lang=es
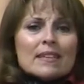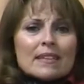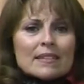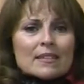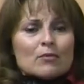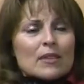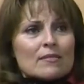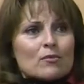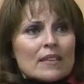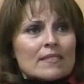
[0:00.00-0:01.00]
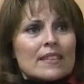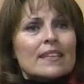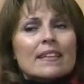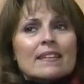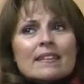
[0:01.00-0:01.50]
este, una, serie
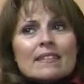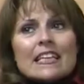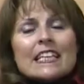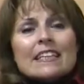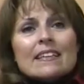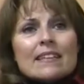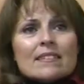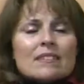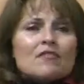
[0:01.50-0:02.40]
de, de, líneas,